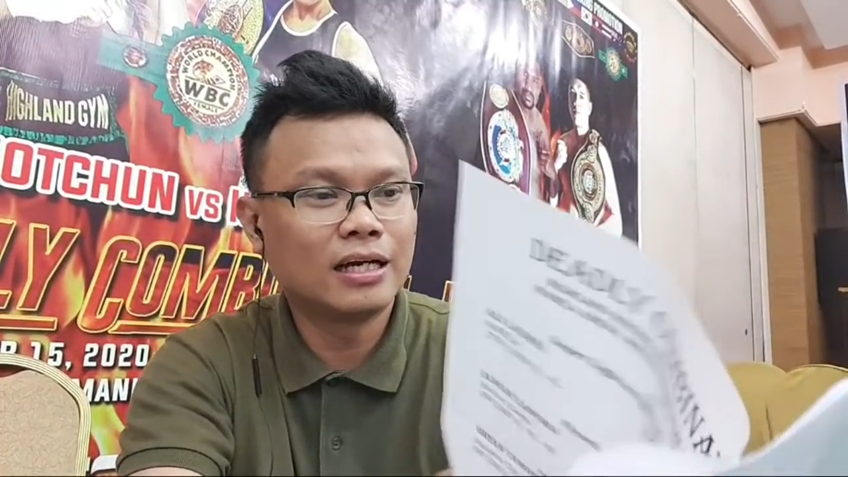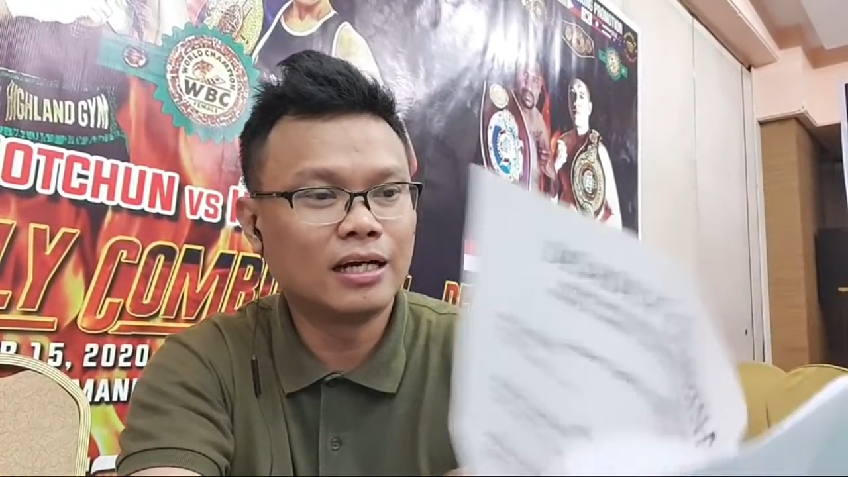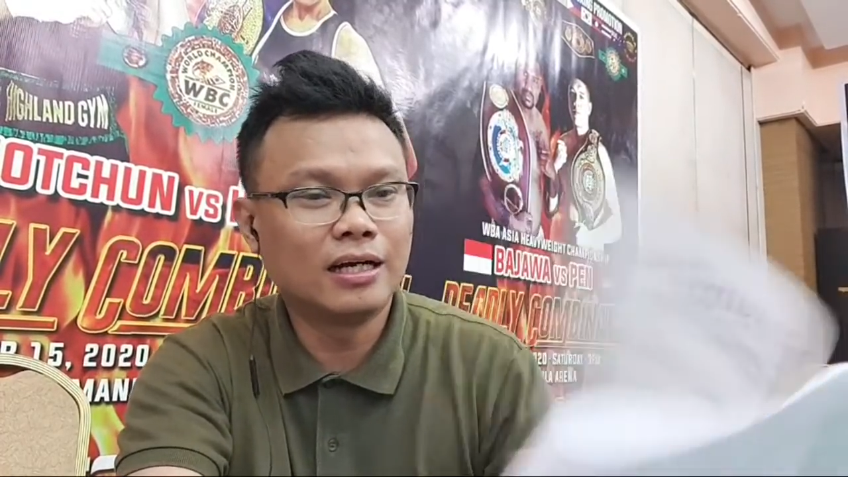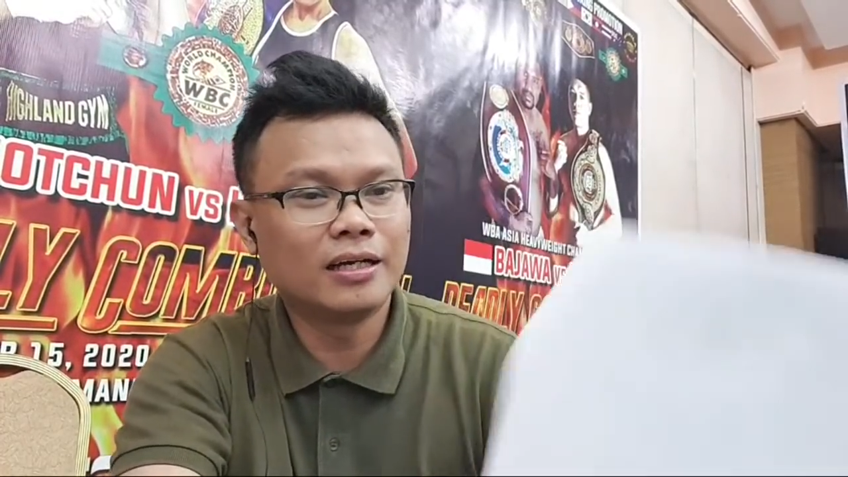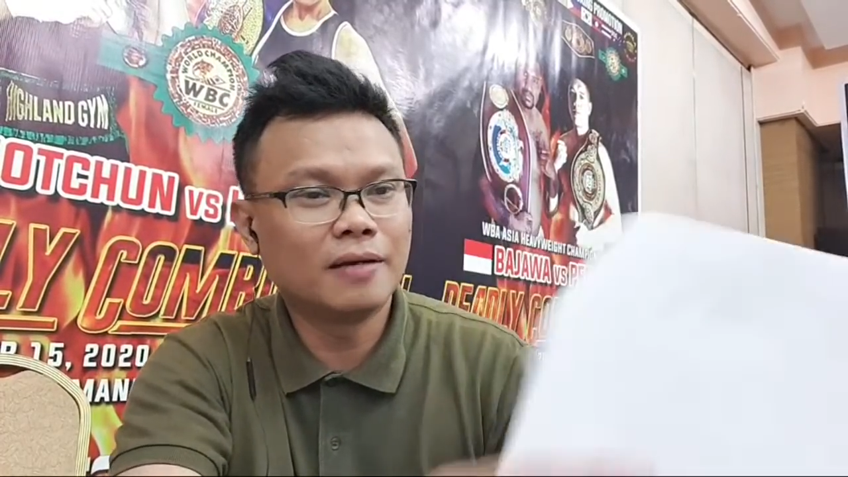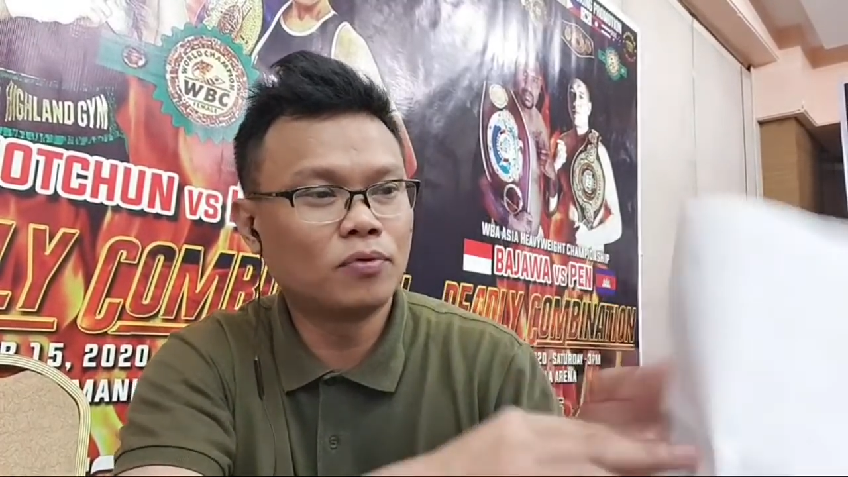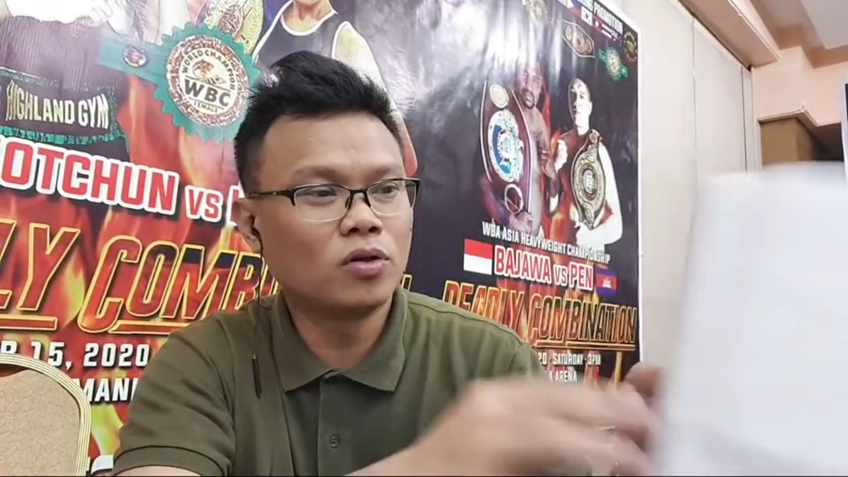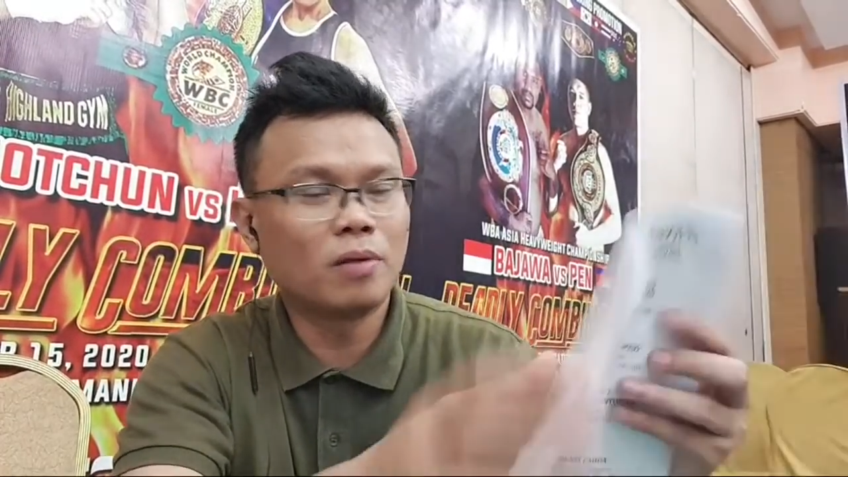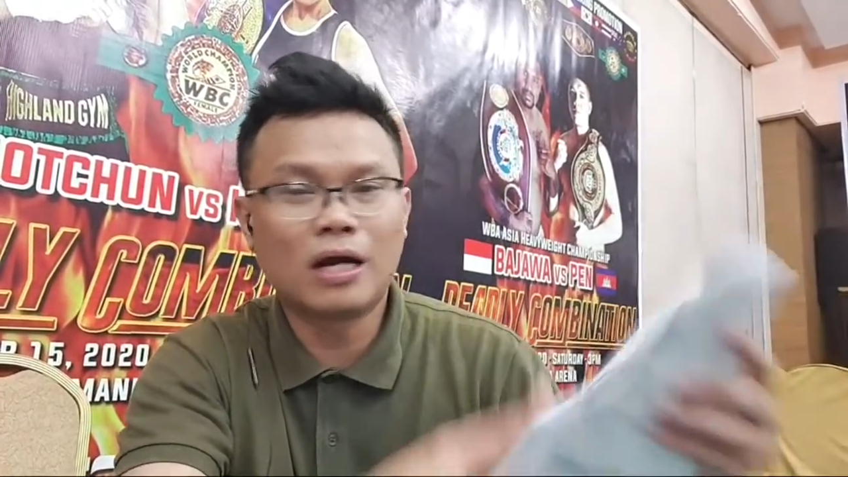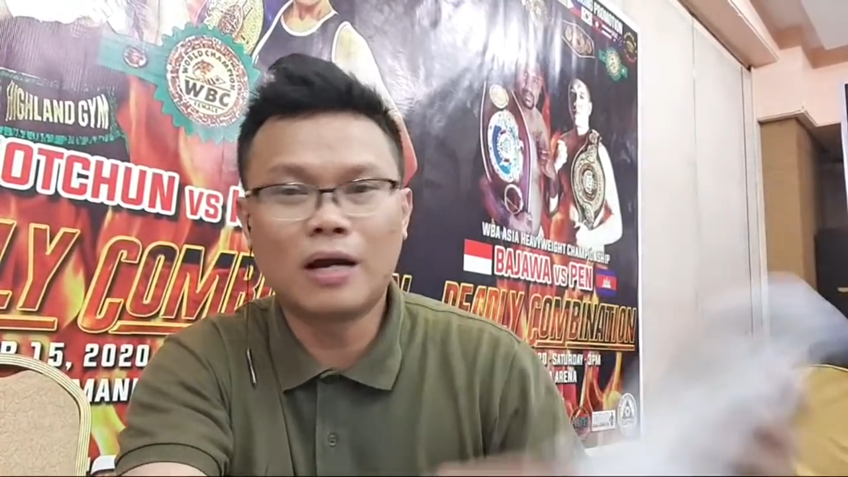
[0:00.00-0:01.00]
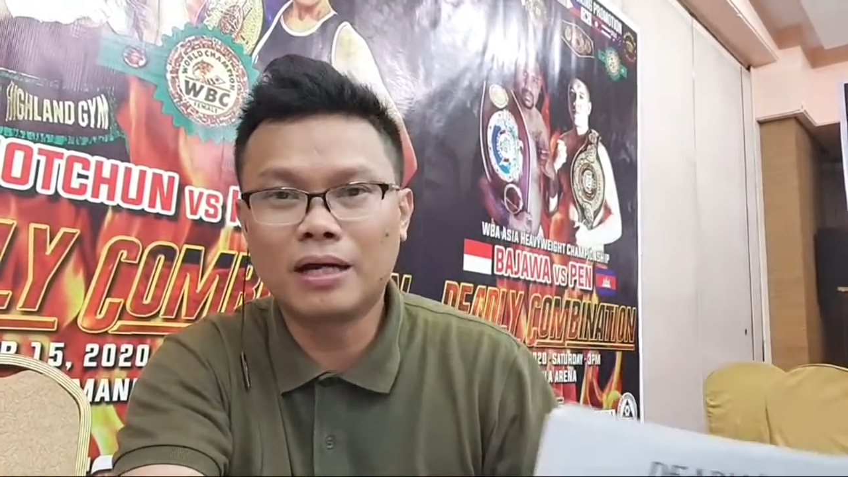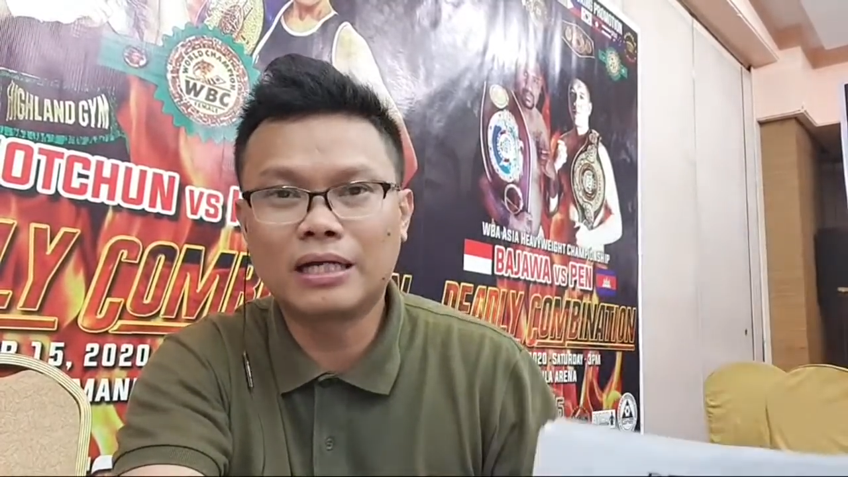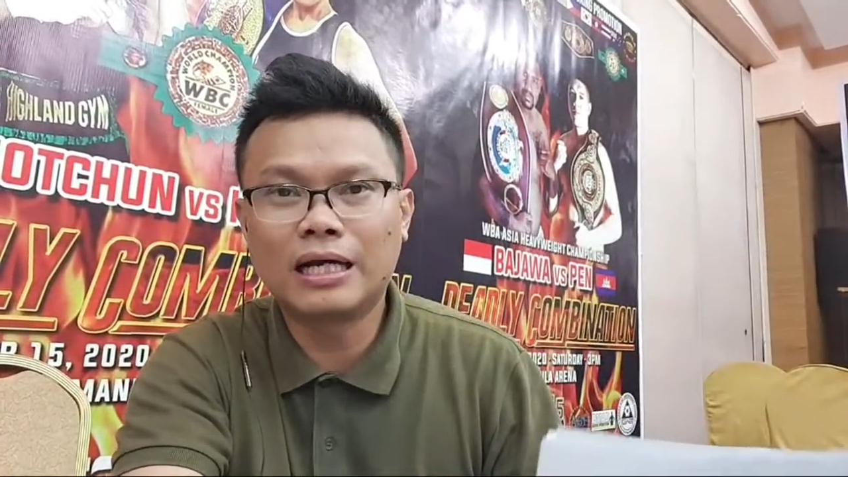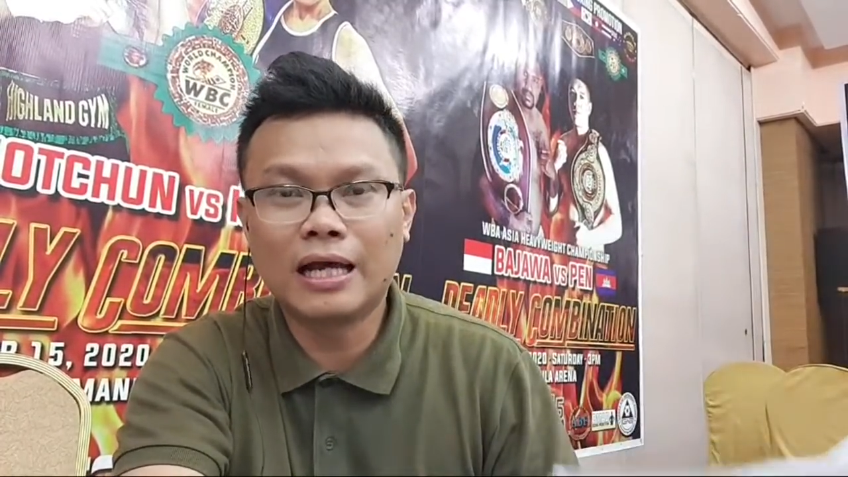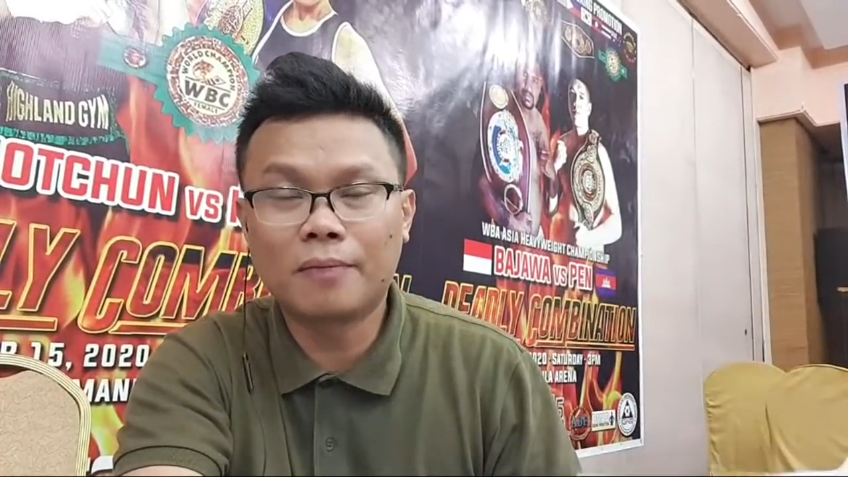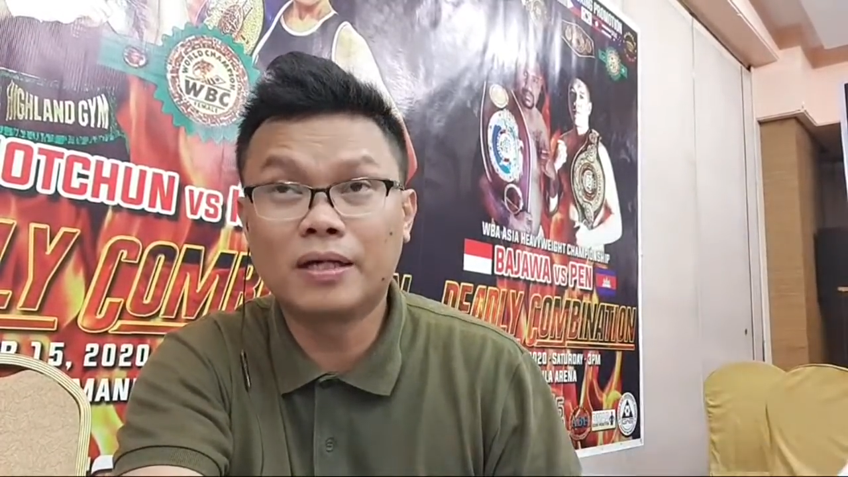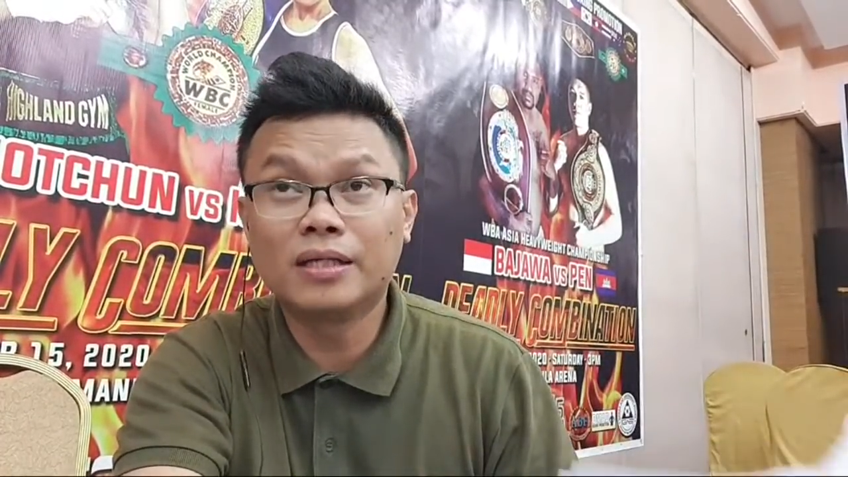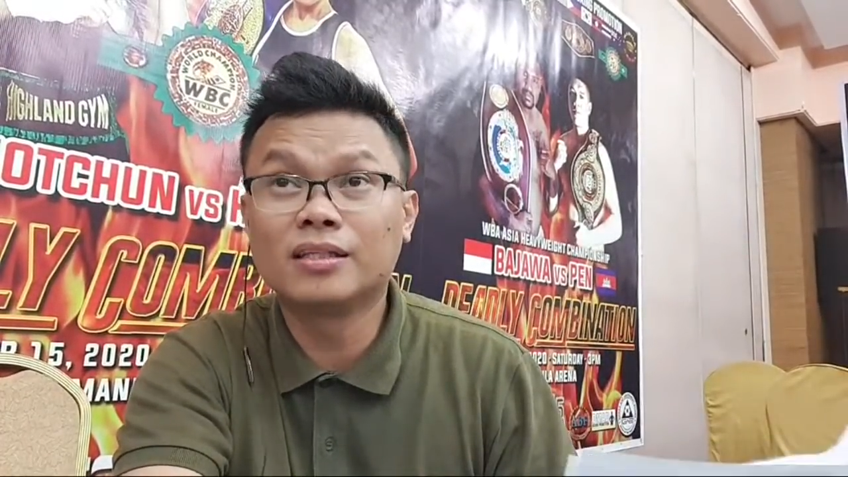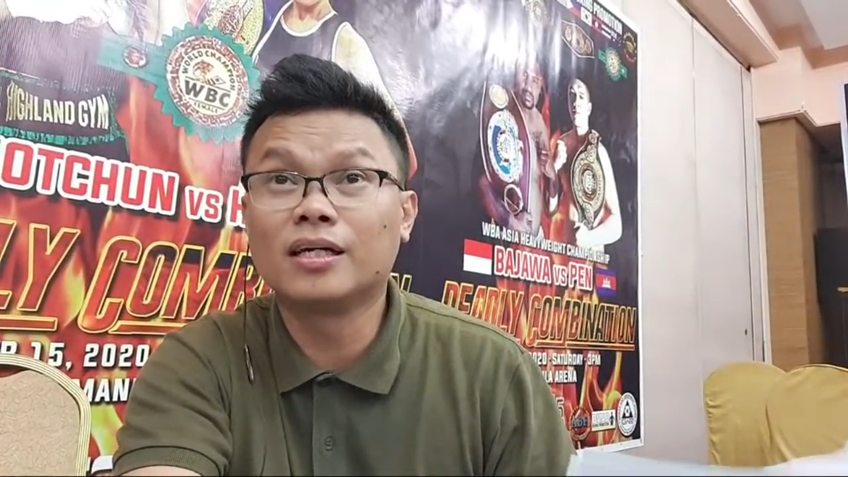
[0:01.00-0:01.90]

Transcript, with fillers: Ayan po yung mga magkalaban.